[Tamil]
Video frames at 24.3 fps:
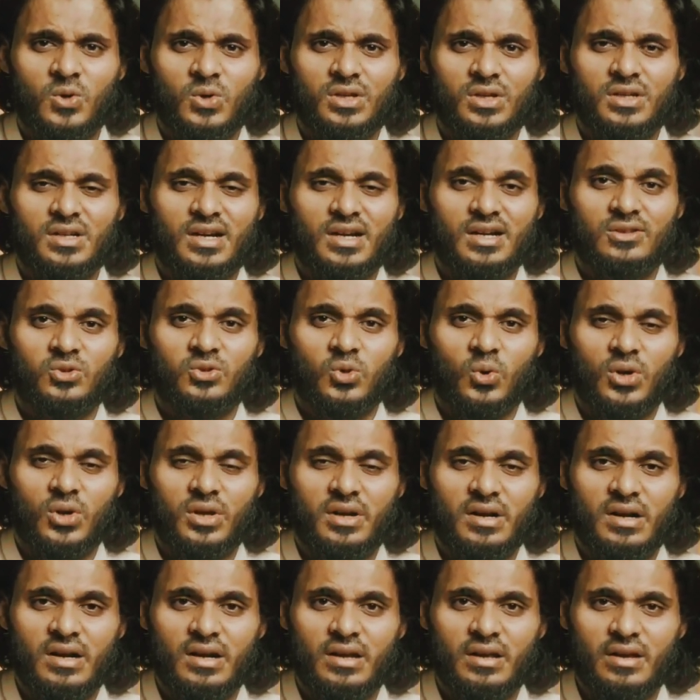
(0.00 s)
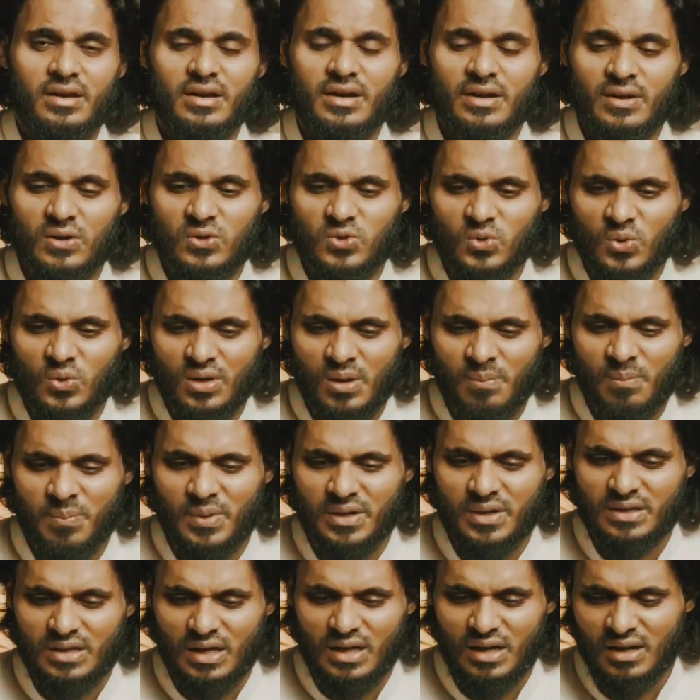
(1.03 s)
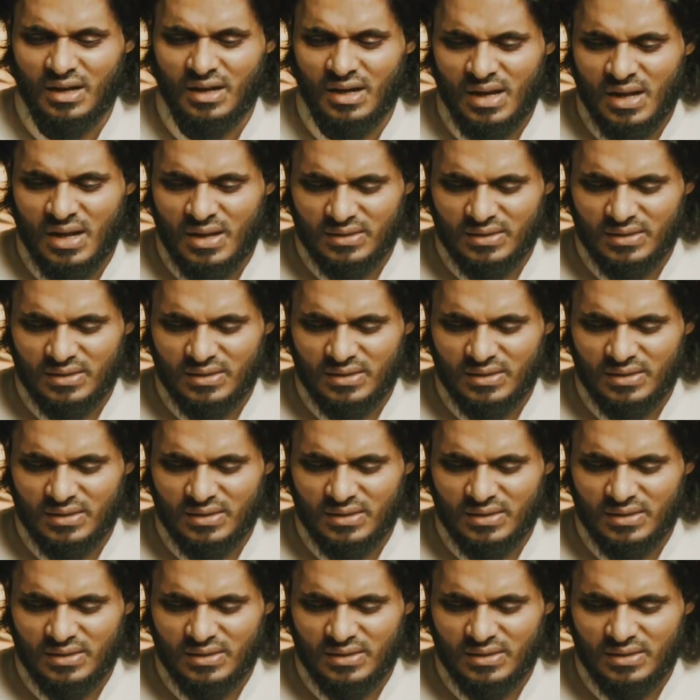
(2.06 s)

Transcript: கொள்ளுங்கள் தோழர்களே என்று சொல்லப்பட்டால்